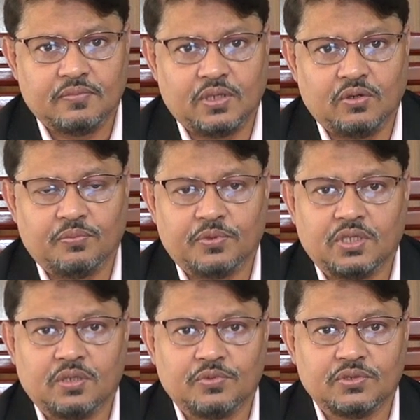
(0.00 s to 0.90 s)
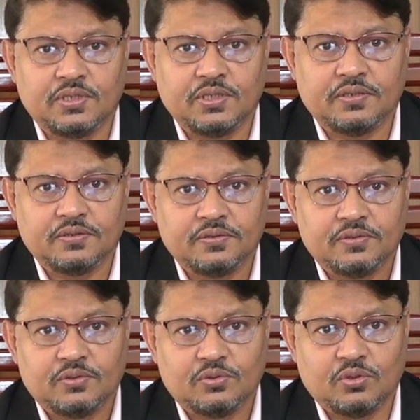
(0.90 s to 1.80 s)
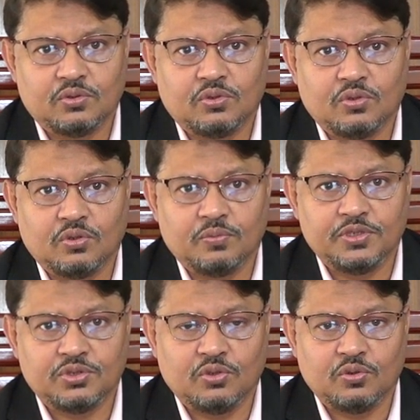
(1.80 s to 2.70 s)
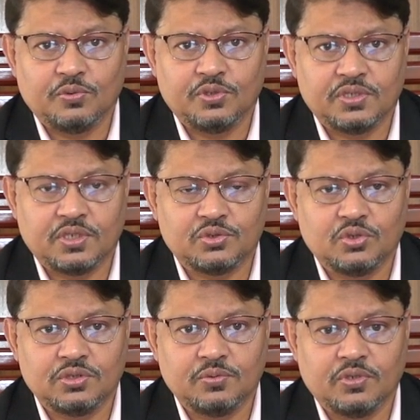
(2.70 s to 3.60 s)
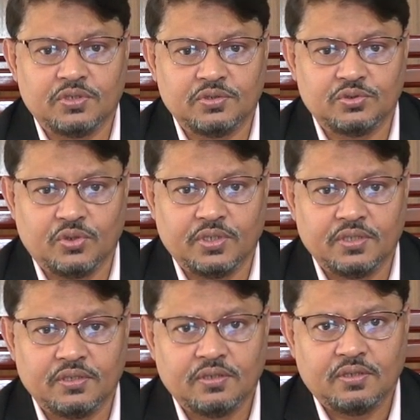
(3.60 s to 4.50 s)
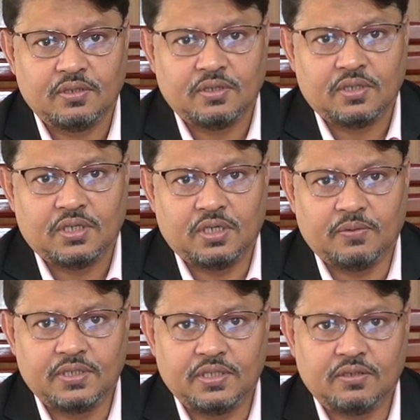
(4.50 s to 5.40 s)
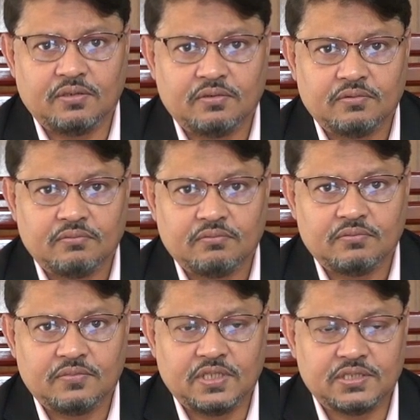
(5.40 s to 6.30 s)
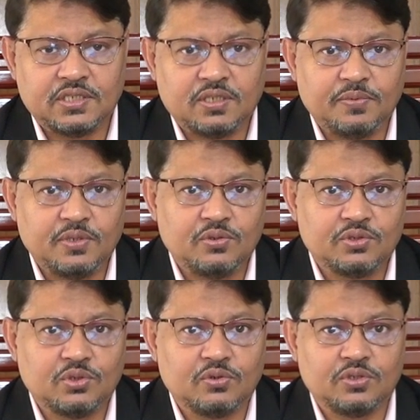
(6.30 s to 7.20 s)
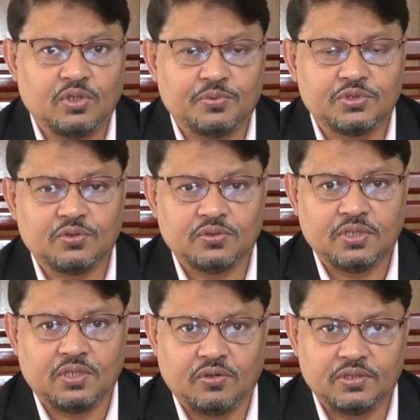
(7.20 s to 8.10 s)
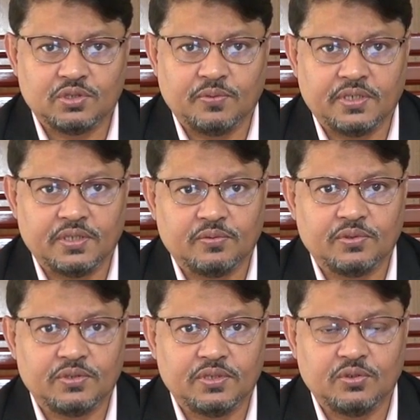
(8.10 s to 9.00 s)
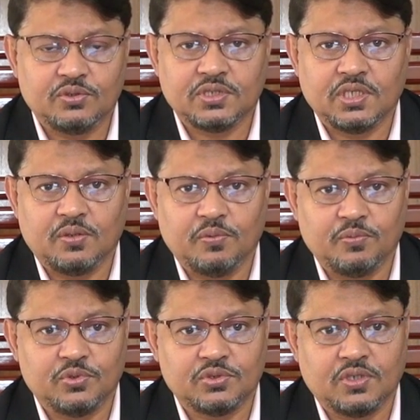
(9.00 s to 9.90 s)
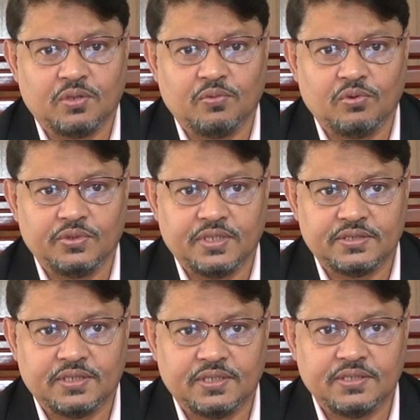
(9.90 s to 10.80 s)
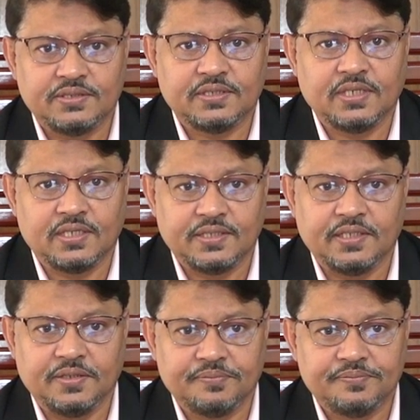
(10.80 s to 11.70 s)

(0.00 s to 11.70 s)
মাননীয় প্রধানমন্ত্রী তথ্য বিষয়ক উপদেষ্টা সজীব জয় আমাদের দেশের বিরোধী শক্তি অপশক্তির অনেক সময় এটা তিরস্কার এবং মস্করামূলক দেখেছেন ডিজিটাল কি